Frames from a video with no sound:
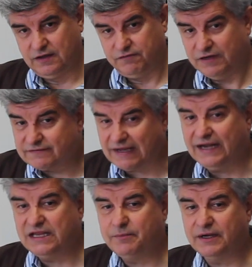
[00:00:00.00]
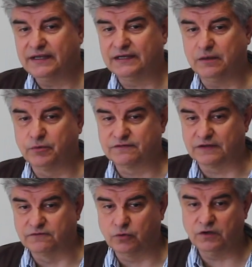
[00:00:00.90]
Viele Teilnehmer der
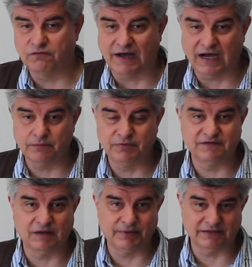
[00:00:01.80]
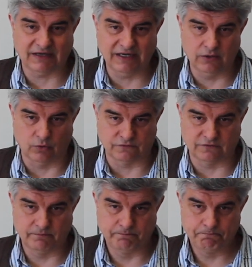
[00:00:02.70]
Demonstrationen waren bisher
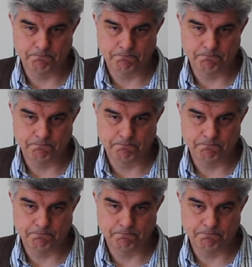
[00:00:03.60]
parteilos.